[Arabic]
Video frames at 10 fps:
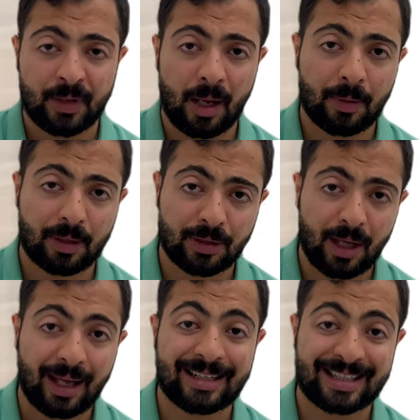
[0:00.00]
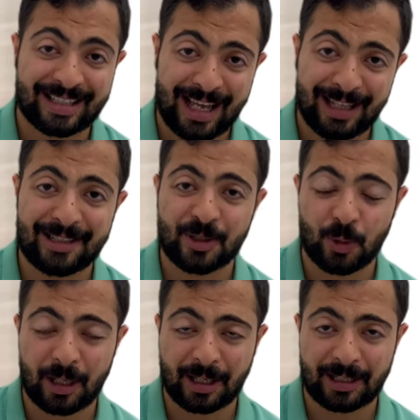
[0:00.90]
اما القطاع السادس
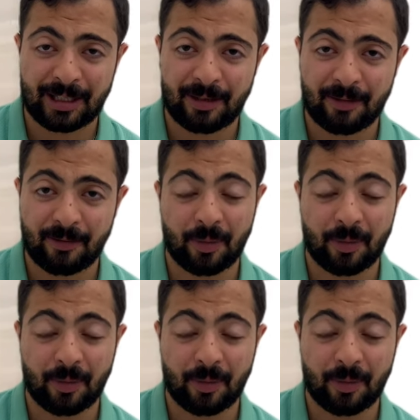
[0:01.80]
والاخير